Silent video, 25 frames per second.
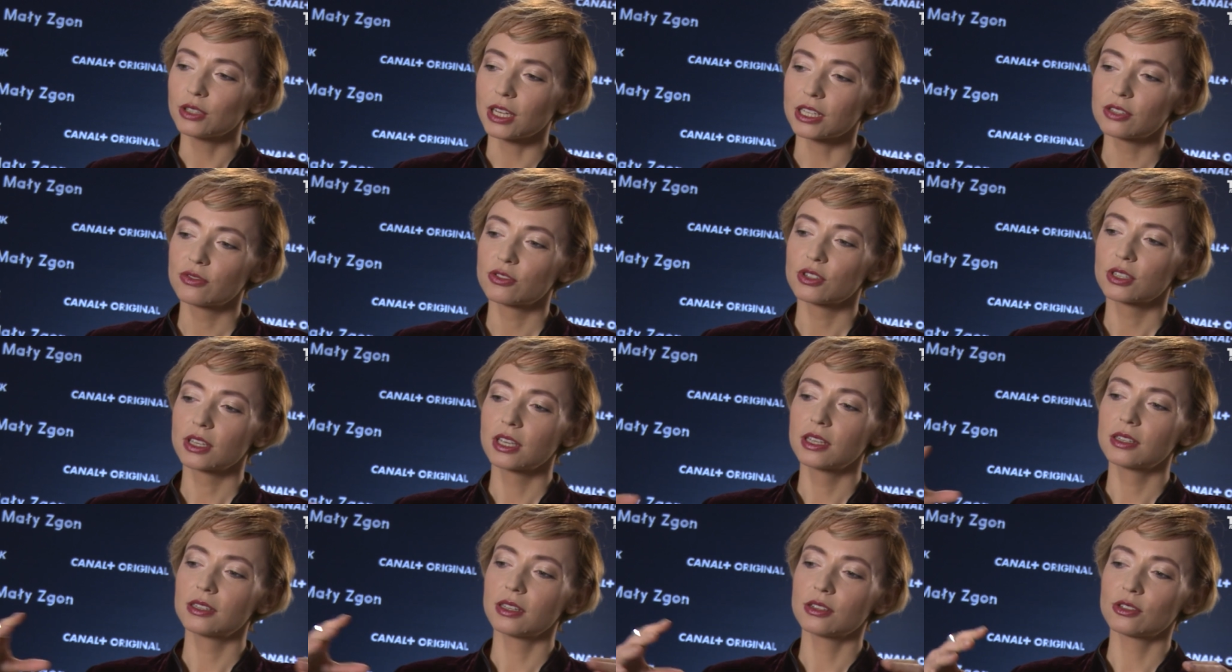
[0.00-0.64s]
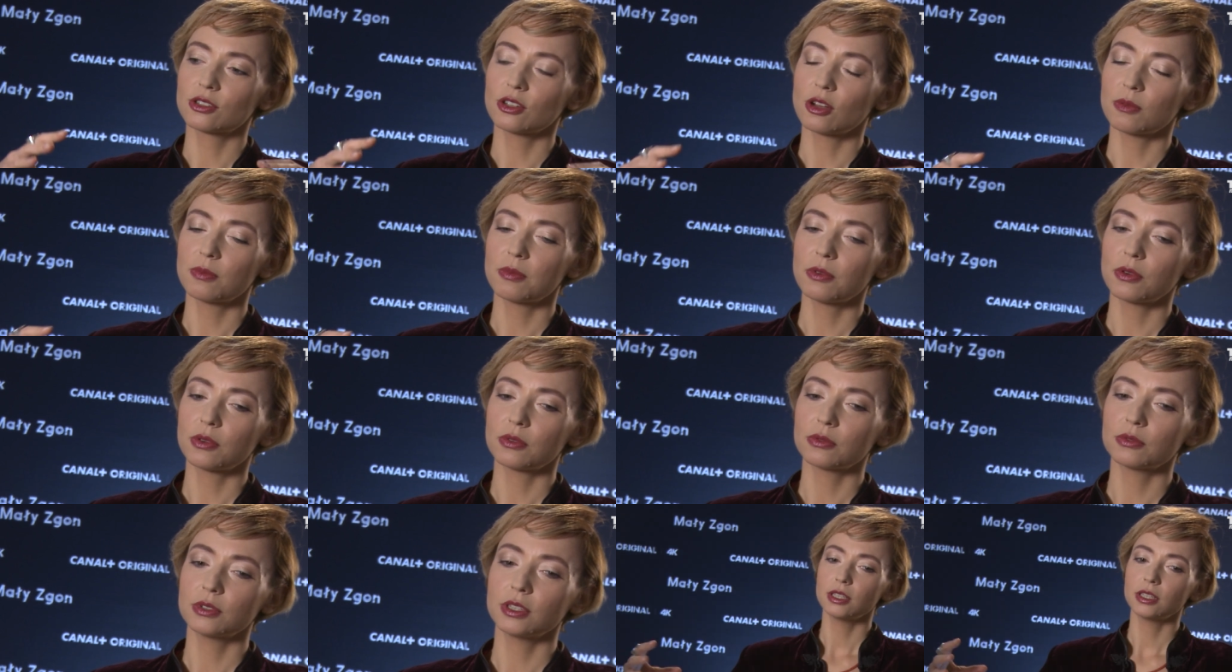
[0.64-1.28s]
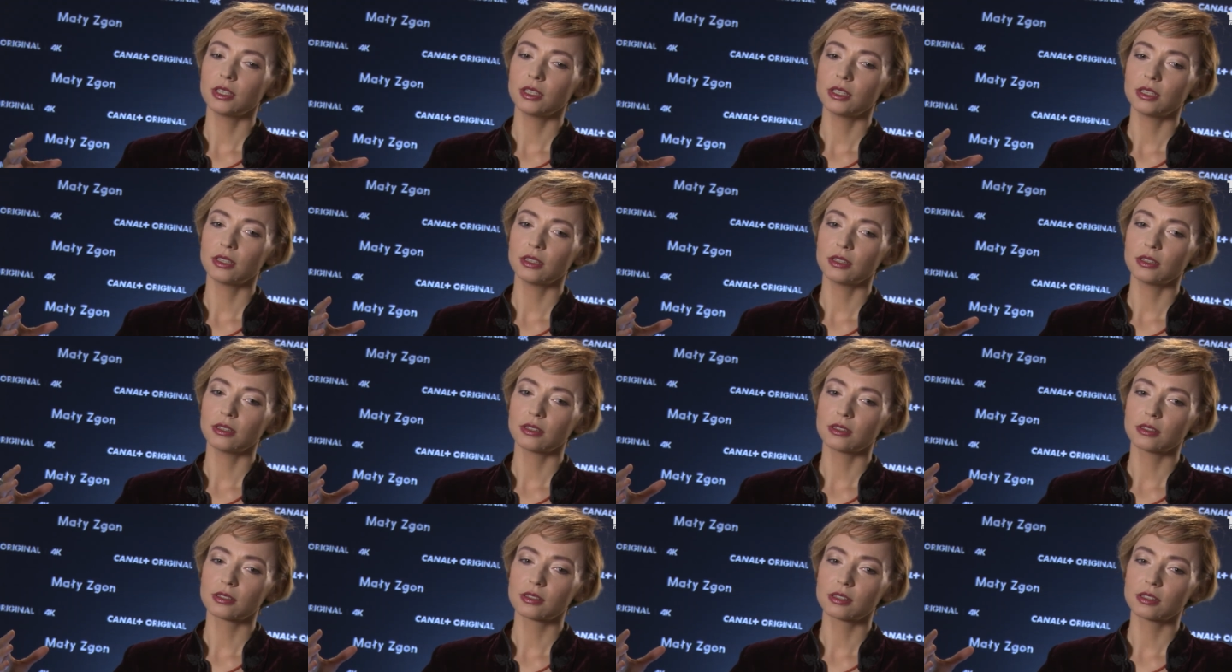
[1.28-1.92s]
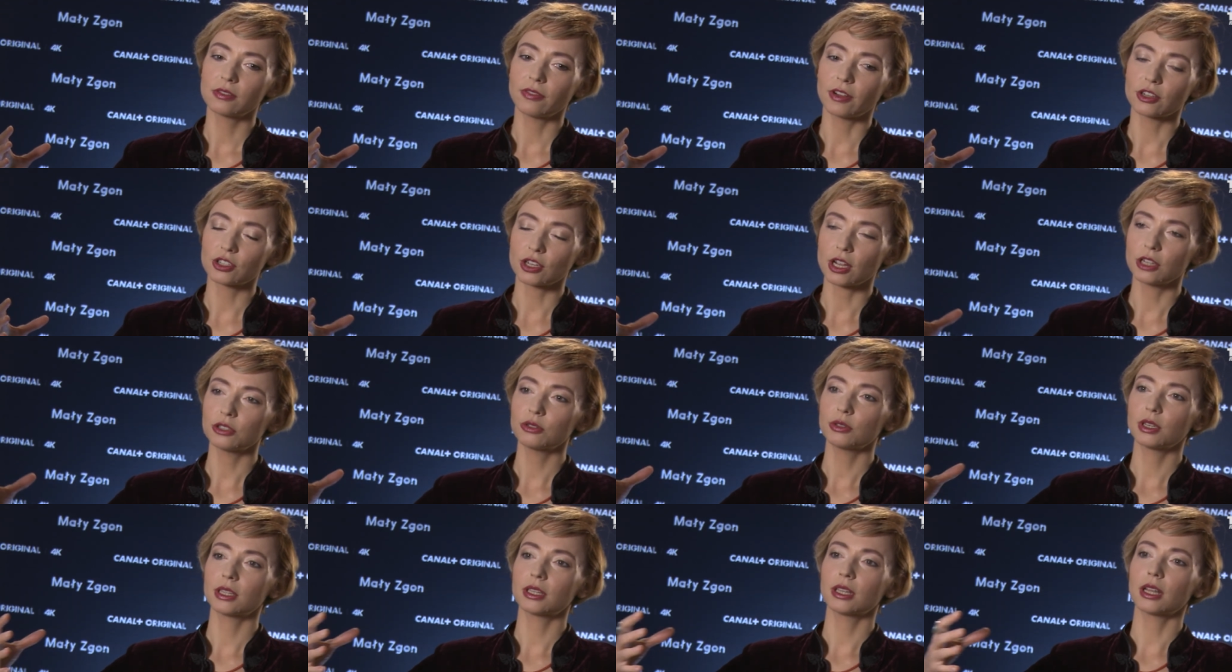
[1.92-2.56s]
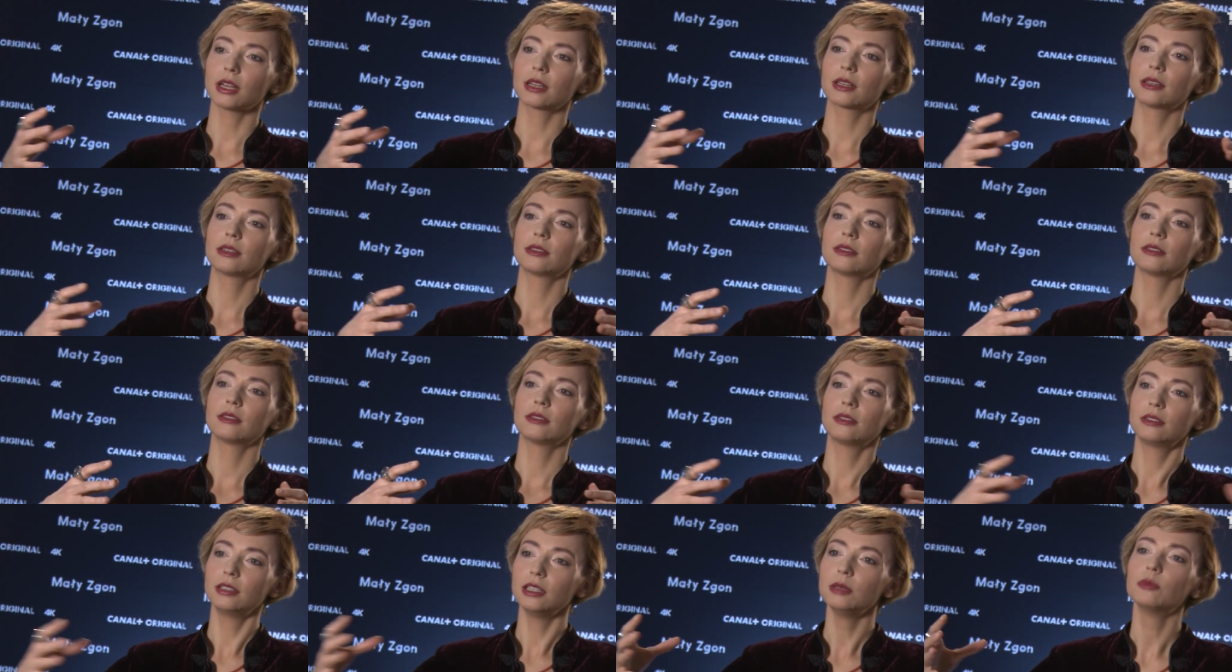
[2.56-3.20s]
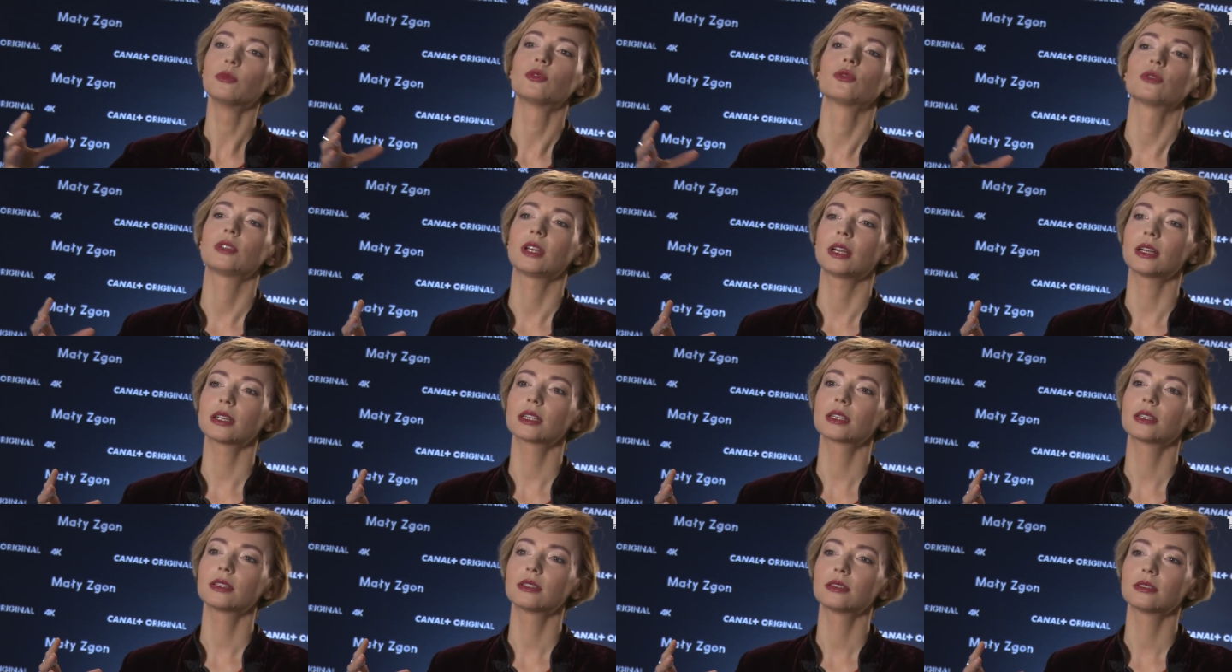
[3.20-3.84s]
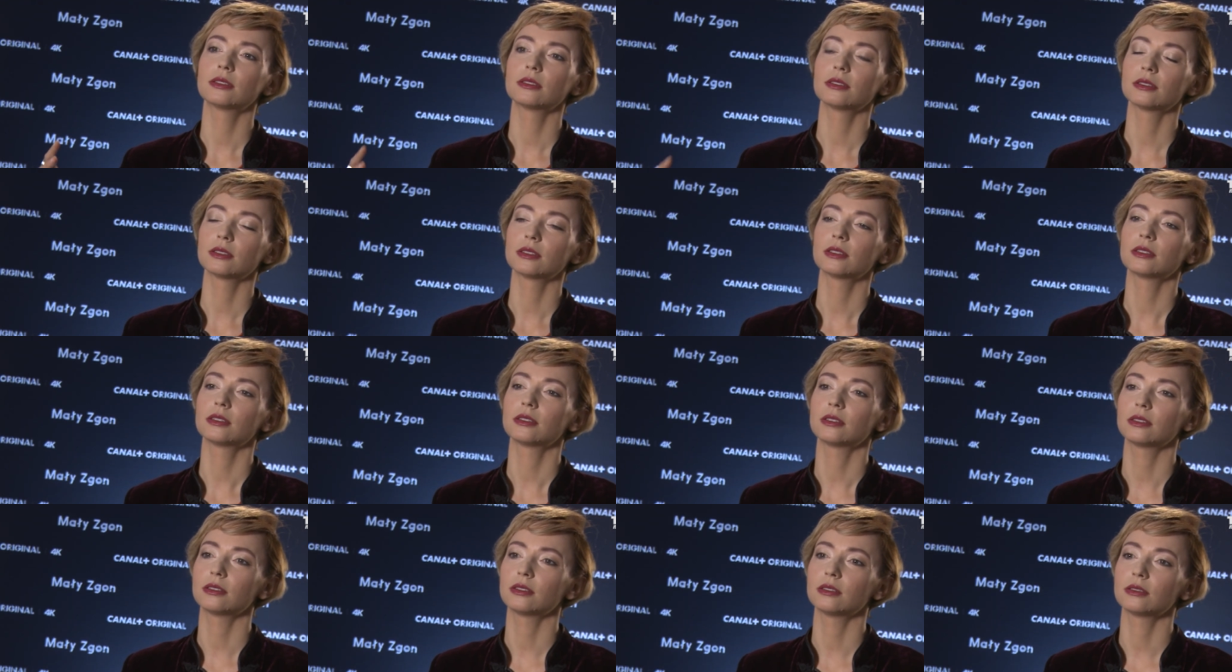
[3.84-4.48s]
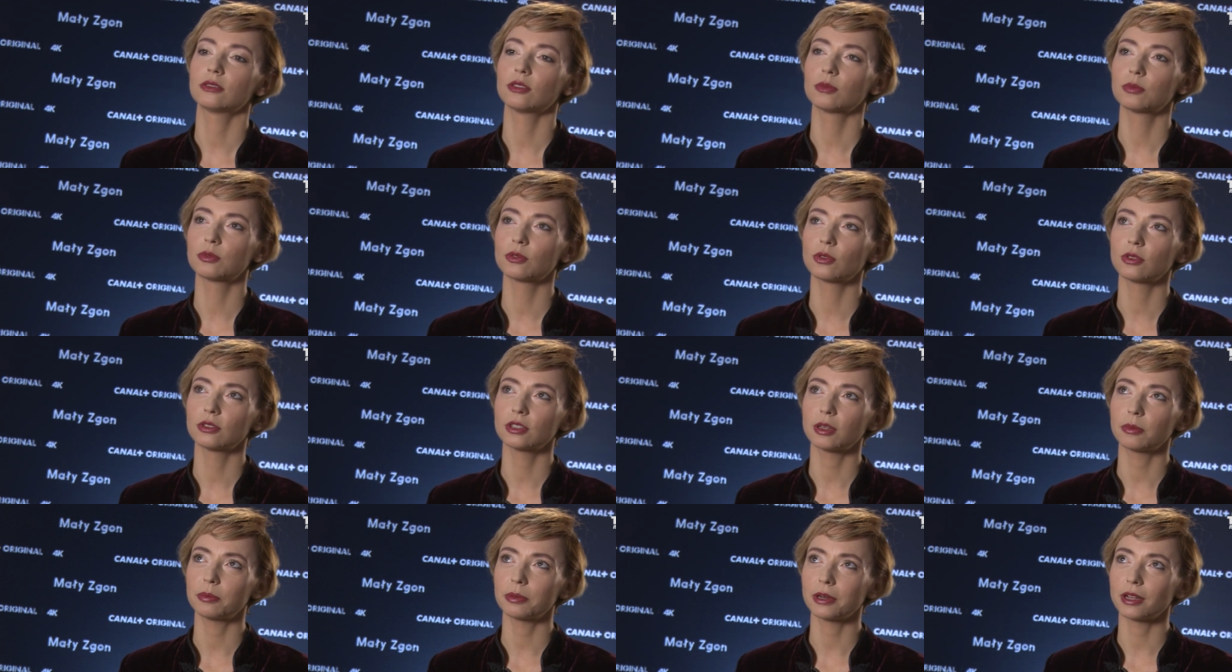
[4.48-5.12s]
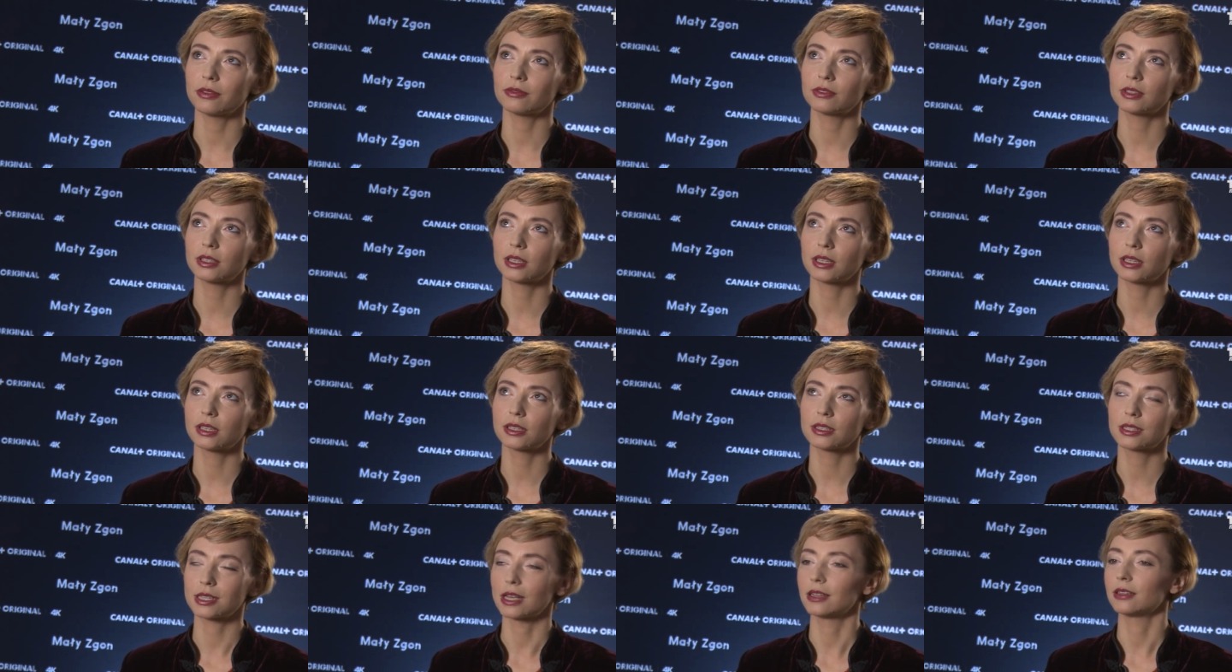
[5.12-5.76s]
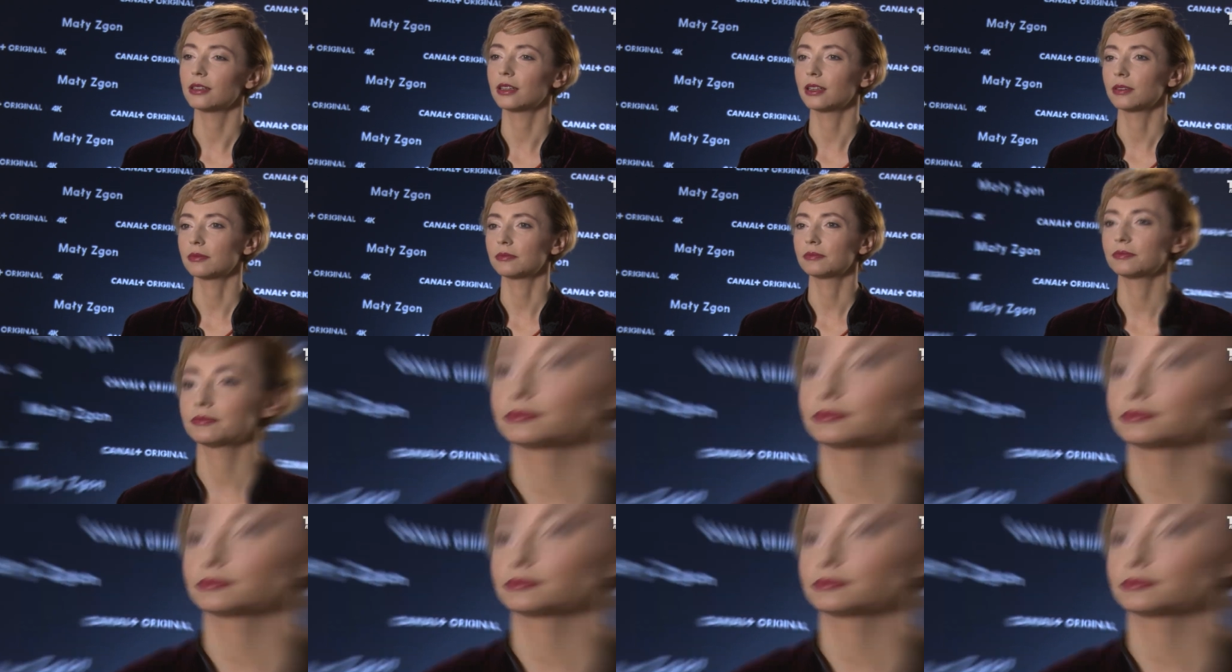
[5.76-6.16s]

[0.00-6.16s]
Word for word: nas wszystkich ze sobą i stwarzaniu jednak e, teamu, tak? E, to było naprawdę cenne.